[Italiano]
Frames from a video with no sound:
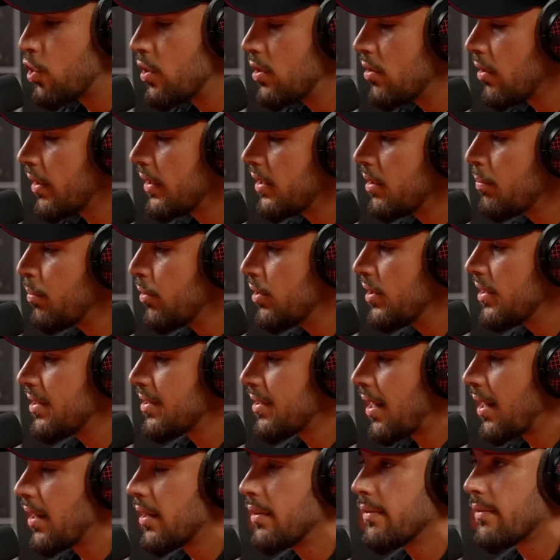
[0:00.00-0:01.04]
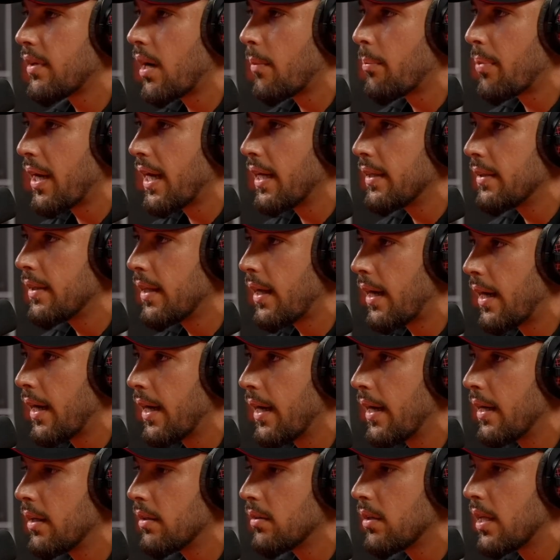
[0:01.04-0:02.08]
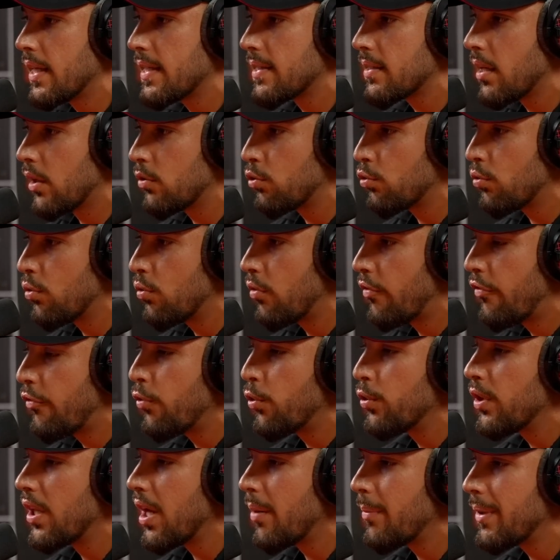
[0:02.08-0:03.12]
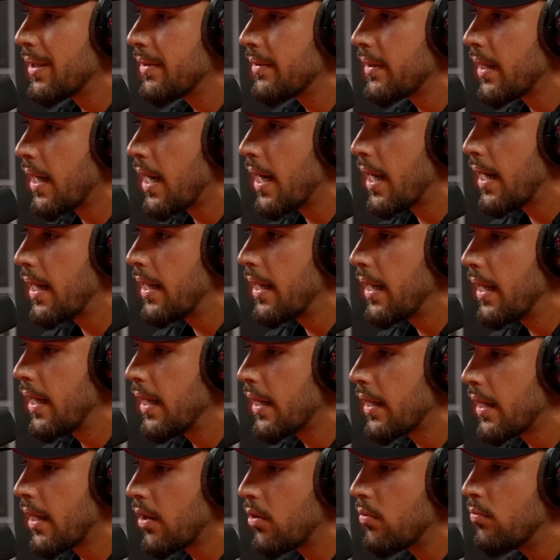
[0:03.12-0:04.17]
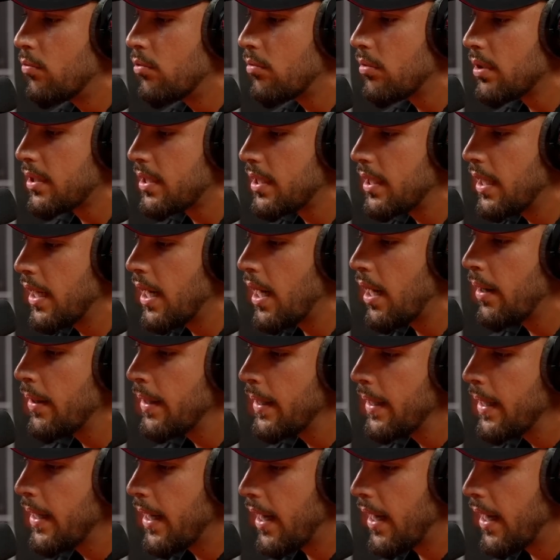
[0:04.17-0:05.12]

deciso che tipo di strada intraprendere è stato fondamentale che comunque sia